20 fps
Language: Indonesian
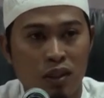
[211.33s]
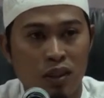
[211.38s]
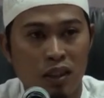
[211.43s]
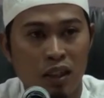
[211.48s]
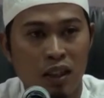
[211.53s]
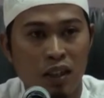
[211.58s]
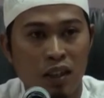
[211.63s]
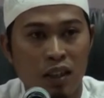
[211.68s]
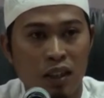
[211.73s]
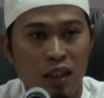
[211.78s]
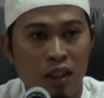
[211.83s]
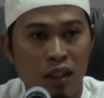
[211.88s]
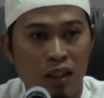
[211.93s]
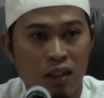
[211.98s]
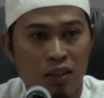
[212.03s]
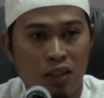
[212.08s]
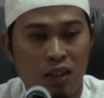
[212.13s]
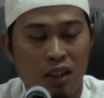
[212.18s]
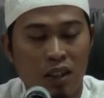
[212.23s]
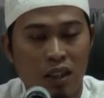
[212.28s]
ya
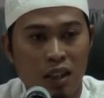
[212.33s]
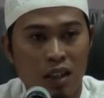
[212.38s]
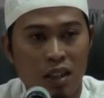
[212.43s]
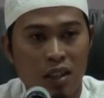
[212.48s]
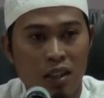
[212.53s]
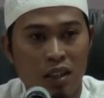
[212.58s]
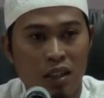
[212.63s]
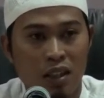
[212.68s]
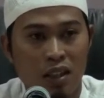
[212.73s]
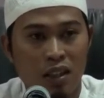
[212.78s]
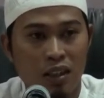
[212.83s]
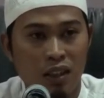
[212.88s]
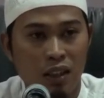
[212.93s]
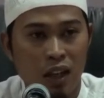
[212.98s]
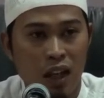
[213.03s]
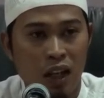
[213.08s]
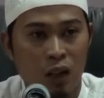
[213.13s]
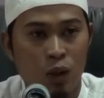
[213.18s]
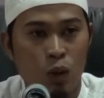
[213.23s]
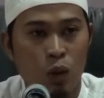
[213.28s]
sekiranya
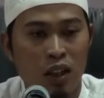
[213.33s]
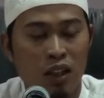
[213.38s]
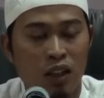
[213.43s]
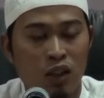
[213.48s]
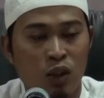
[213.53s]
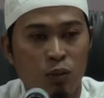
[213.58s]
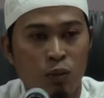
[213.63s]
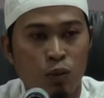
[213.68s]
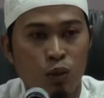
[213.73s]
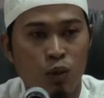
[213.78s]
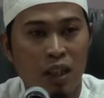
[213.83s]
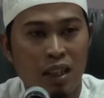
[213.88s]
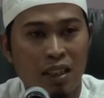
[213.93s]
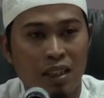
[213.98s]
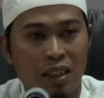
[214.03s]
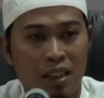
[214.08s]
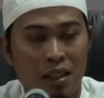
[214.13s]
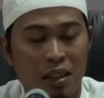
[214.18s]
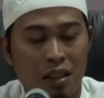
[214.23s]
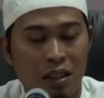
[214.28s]
Al-Qur'an itu bukan
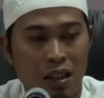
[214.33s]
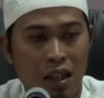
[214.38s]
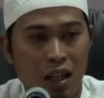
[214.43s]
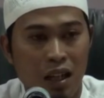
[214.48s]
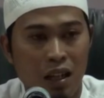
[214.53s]
dari